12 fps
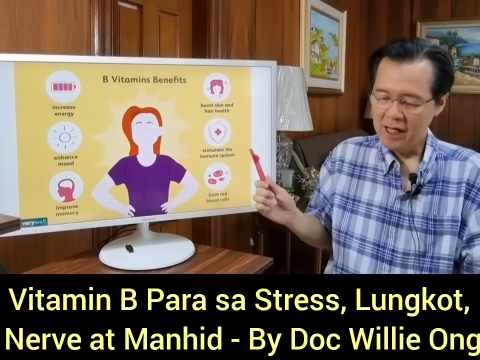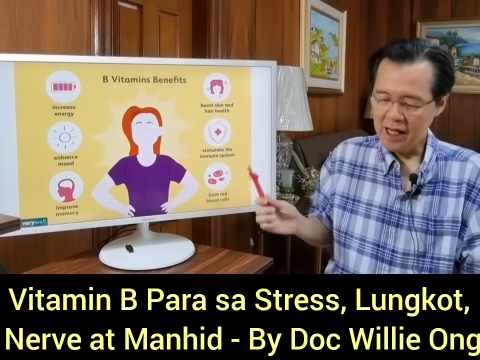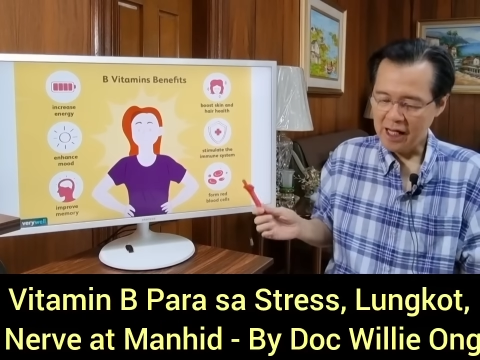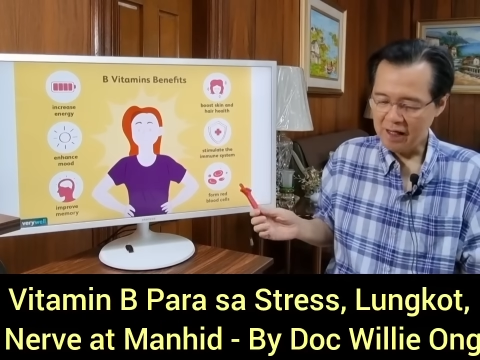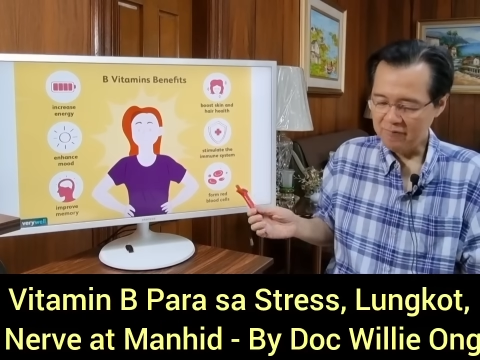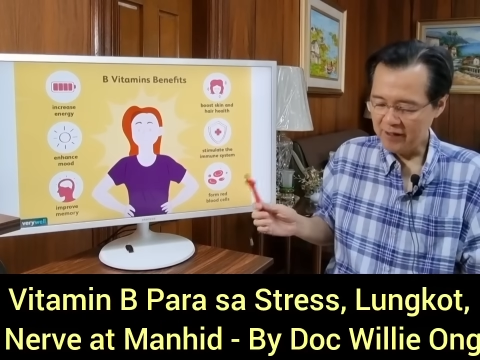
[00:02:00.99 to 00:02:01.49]

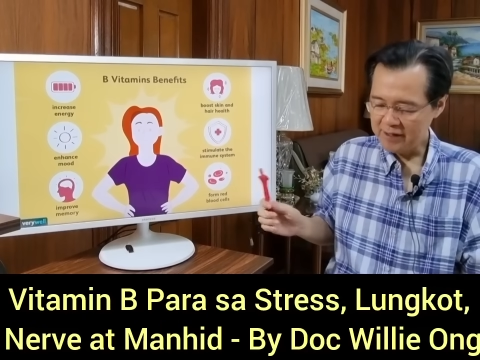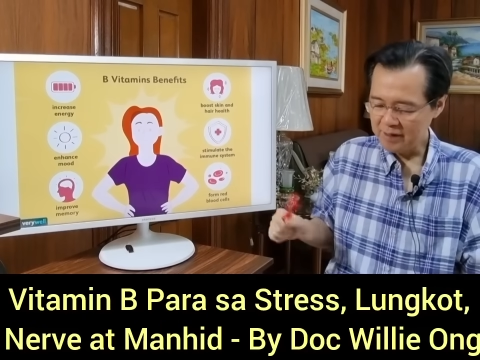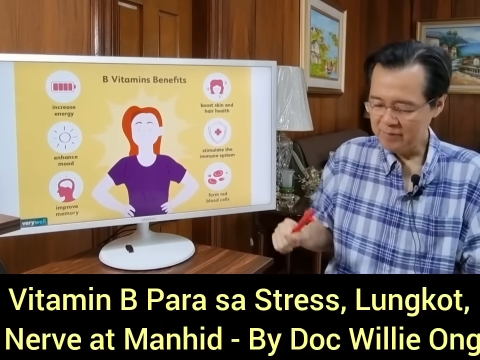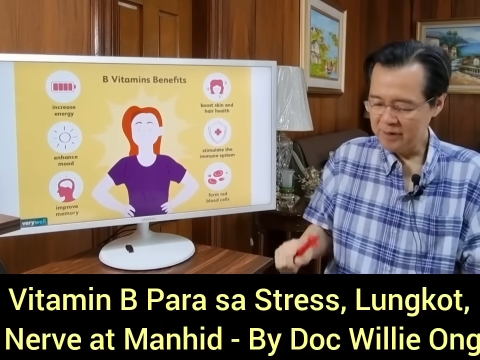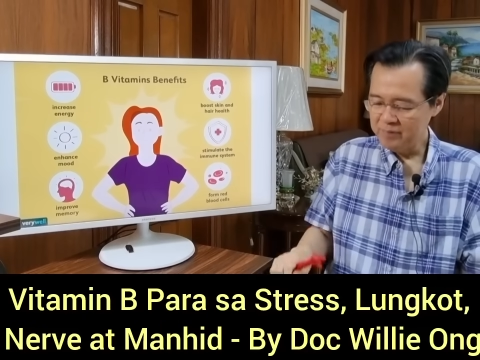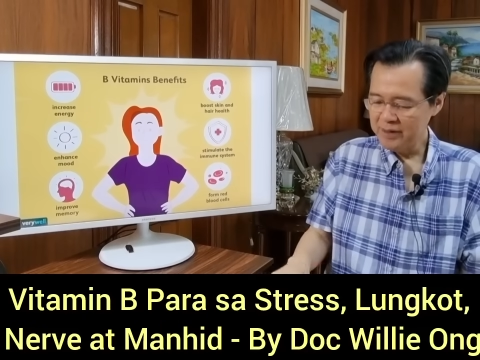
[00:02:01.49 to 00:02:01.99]
uh,
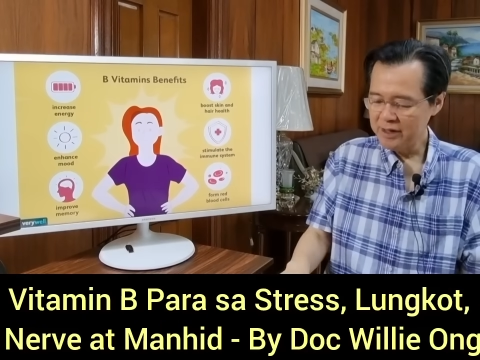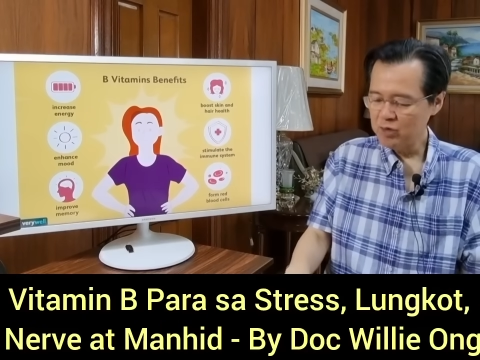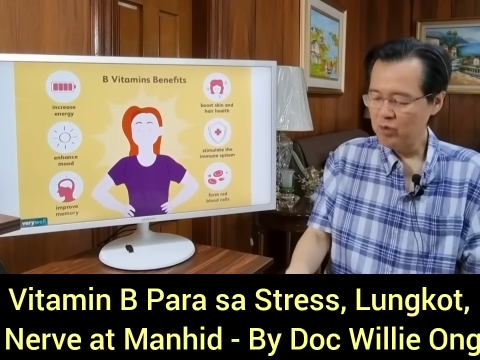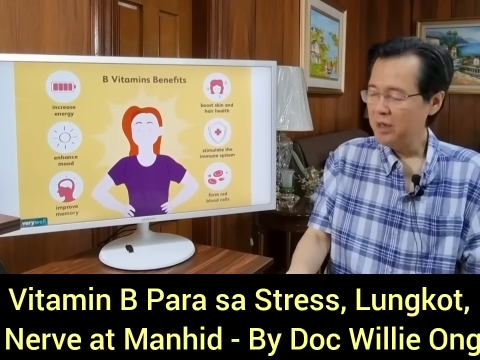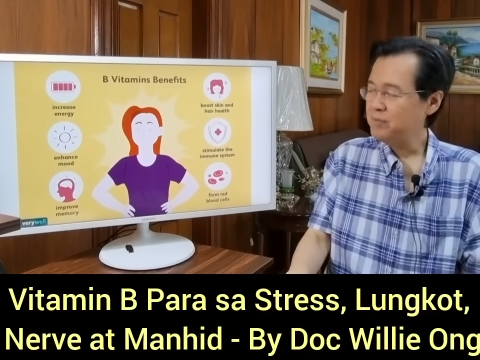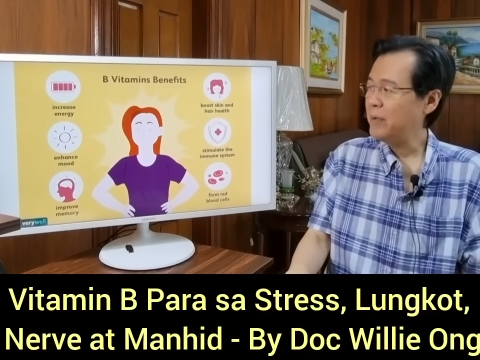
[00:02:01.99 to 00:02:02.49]
vitamin
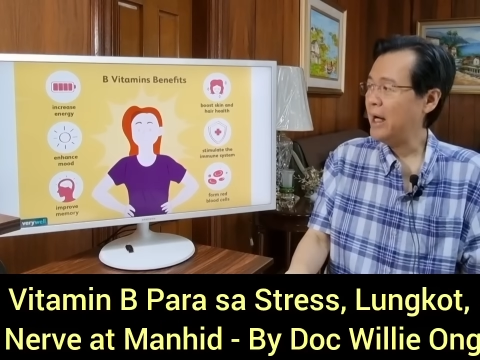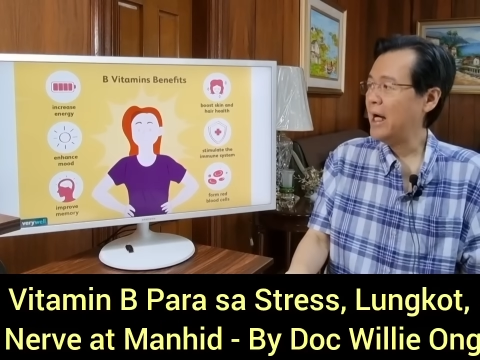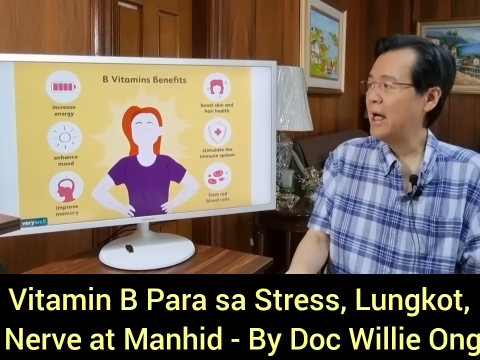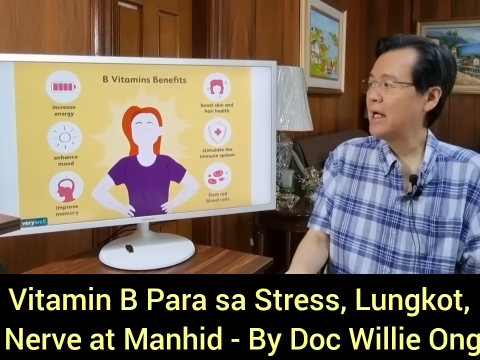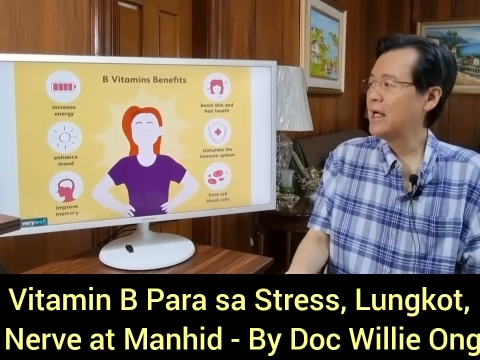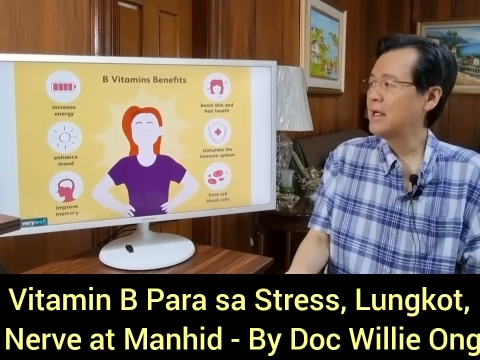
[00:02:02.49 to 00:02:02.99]
B12
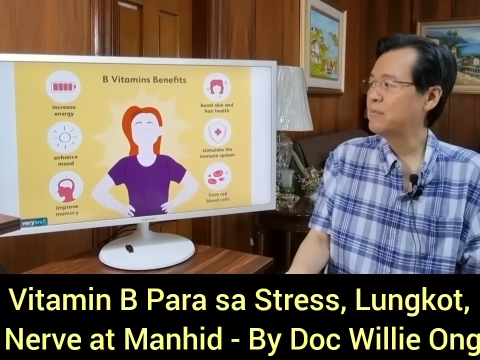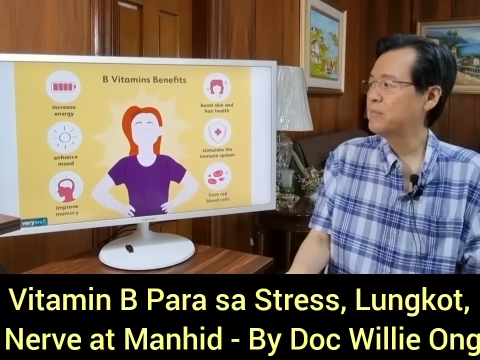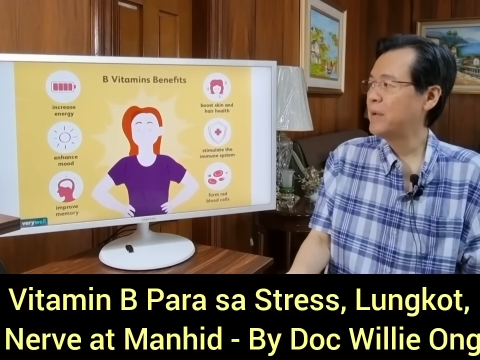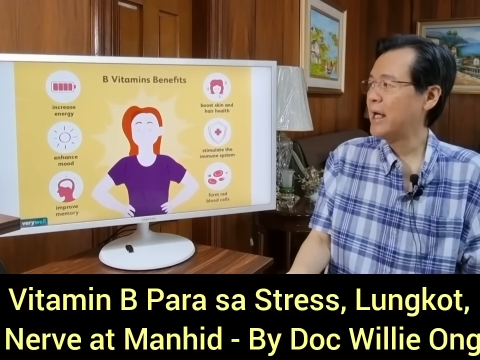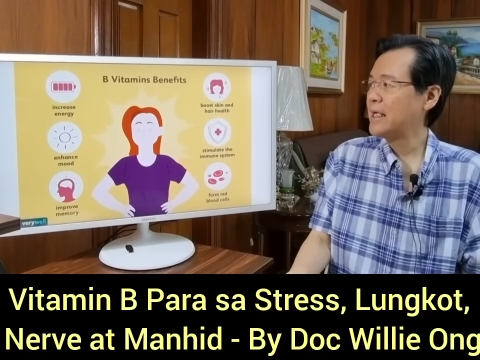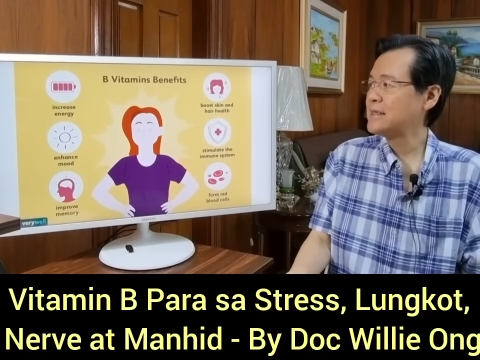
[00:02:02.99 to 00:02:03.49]
pang
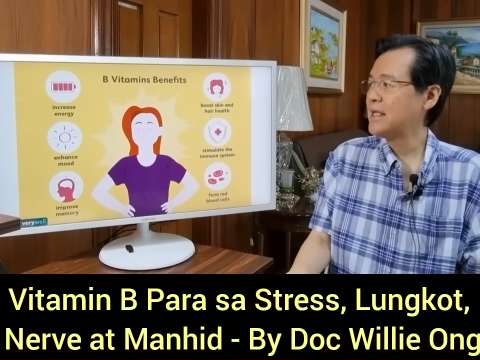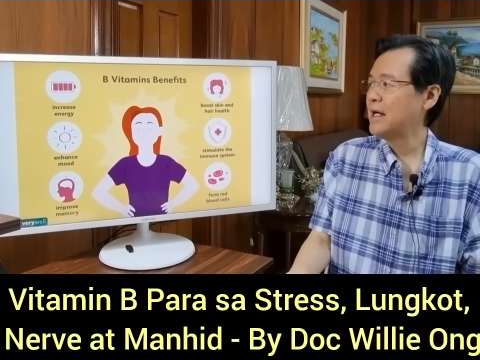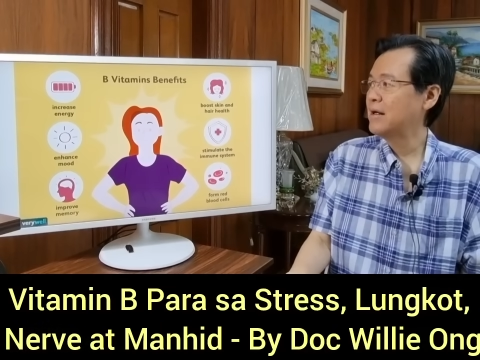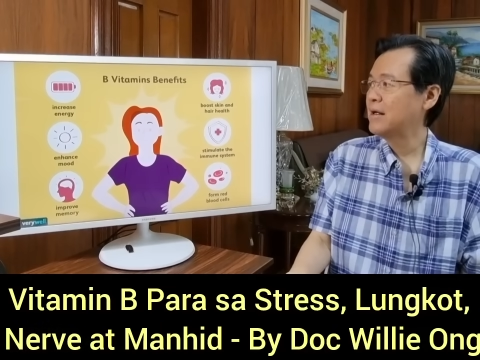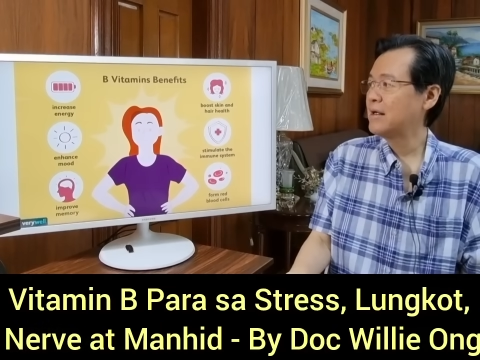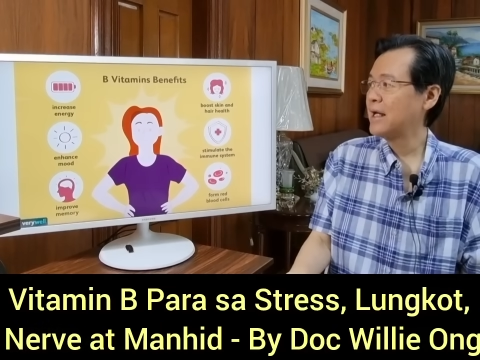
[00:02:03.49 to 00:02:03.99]
para
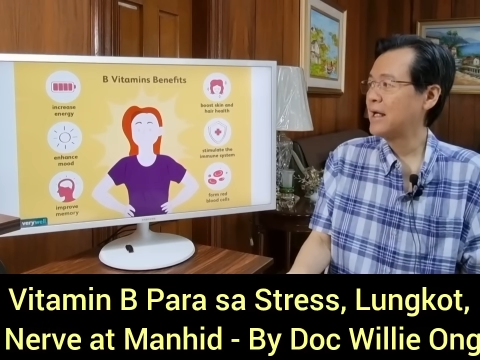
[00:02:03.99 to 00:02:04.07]
sa